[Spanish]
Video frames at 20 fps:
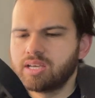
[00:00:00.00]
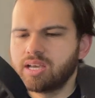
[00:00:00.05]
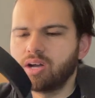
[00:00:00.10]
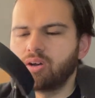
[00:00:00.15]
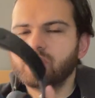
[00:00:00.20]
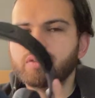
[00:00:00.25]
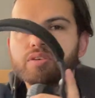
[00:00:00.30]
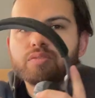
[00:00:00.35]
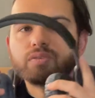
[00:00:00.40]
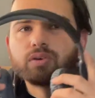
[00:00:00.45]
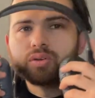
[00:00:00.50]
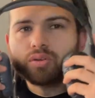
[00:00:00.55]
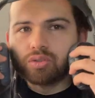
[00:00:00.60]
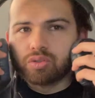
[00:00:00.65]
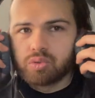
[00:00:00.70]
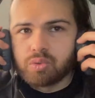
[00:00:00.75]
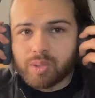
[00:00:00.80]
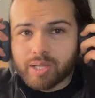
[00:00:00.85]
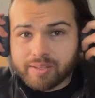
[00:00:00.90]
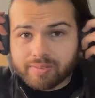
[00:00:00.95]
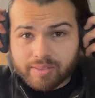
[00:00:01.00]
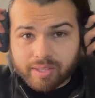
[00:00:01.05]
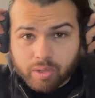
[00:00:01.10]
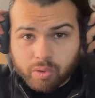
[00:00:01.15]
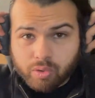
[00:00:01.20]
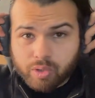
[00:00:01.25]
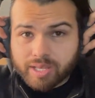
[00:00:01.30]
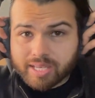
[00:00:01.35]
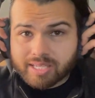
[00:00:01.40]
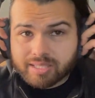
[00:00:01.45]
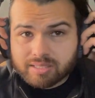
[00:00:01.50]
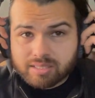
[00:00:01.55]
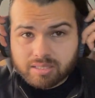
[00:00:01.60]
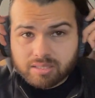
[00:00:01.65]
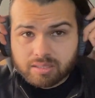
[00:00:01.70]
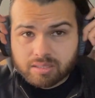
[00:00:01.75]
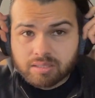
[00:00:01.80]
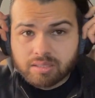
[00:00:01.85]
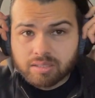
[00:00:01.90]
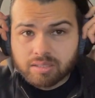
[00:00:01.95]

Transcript: audífonos durante horas.